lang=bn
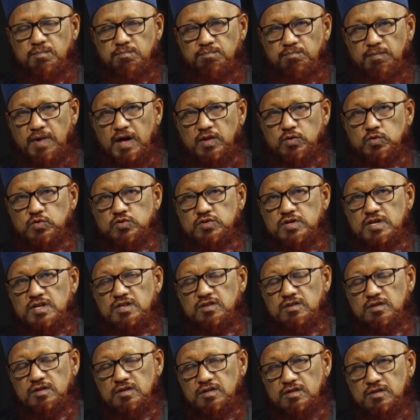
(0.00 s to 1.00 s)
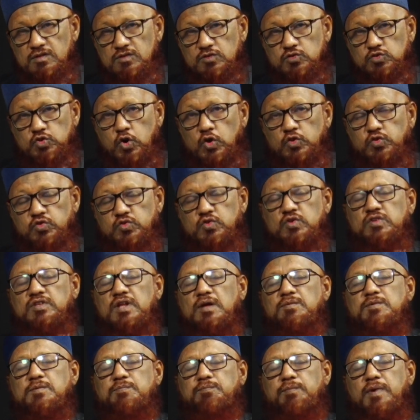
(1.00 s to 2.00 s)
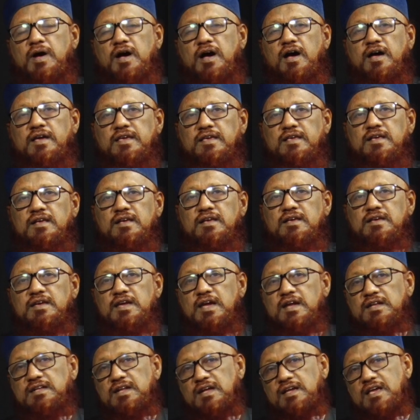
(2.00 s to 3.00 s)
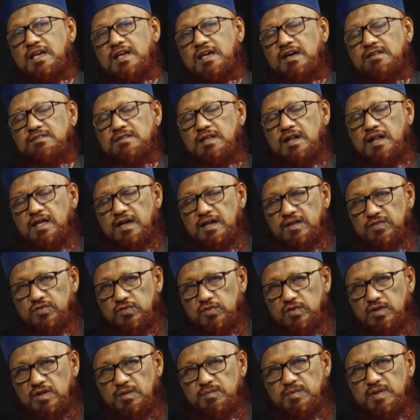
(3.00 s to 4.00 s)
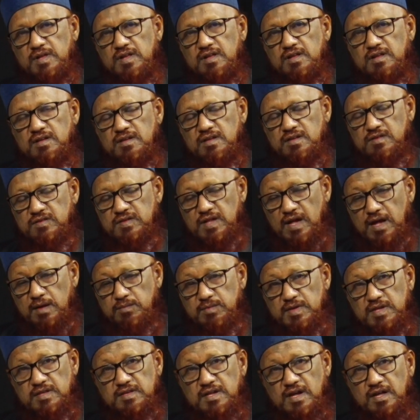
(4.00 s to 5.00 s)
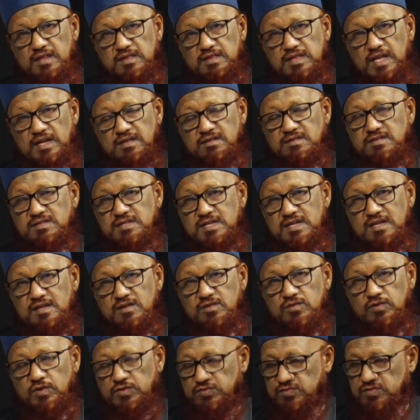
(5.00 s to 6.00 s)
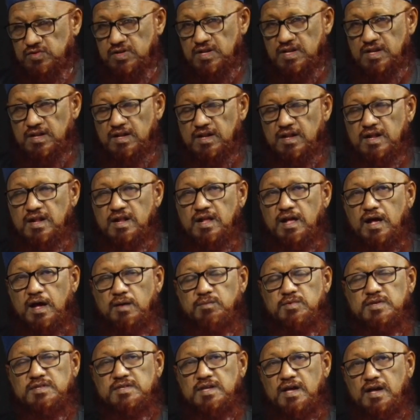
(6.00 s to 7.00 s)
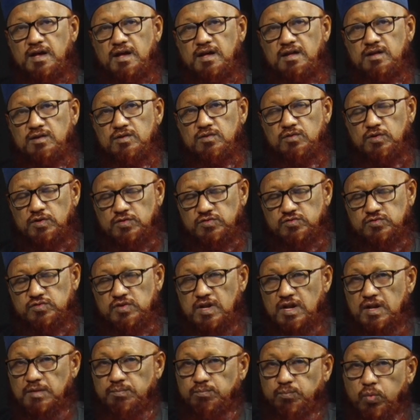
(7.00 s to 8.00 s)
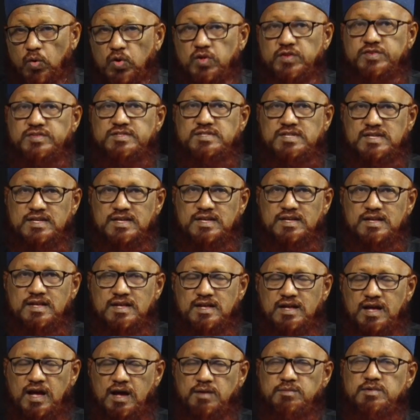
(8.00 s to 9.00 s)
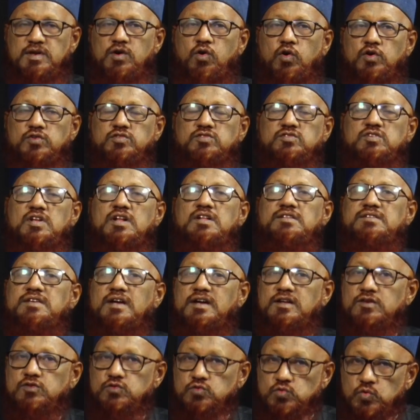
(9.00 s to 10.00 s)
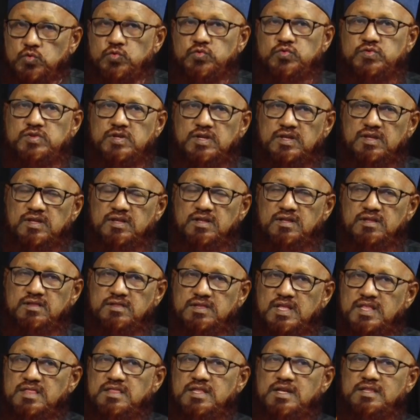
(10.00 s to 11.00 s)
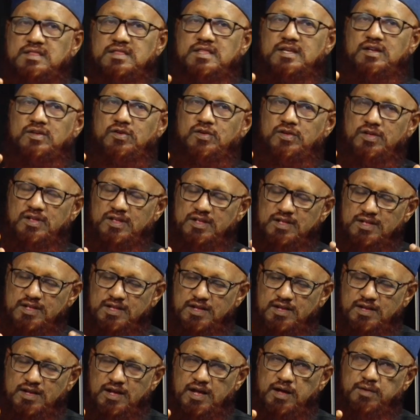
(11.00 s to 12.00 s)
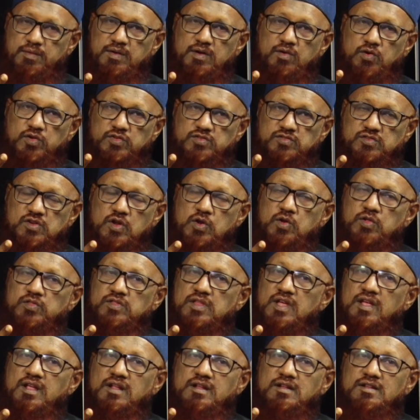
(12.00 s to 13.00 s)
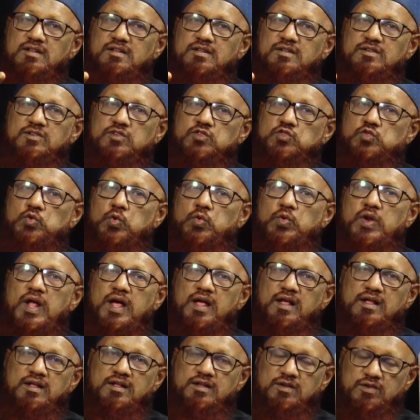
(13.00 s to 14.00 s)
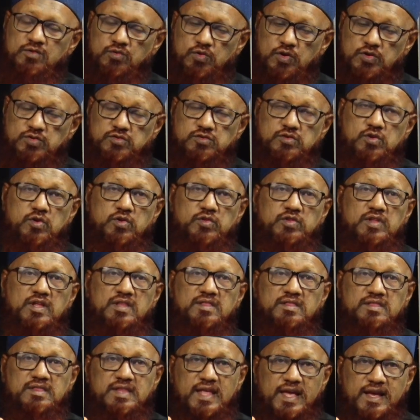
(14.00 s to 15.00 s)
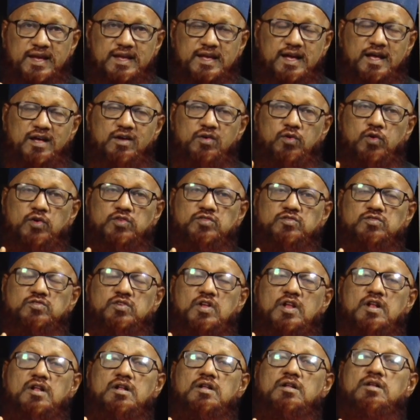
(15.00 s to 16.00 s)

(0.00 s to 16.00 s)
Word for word: মানসিক শক্তিটা আমি পাই এটাকে কাজে লাগাতে হবে যে আমি যা দেখছি অশ্লীল আমি যা অশ্লীল বলছি আমি অশ্লীল যা শুনছি তিন দিক থেকে হয় আমার অশ্লীলতা শোনা অশ্লীলতা দেখা অশ্লীল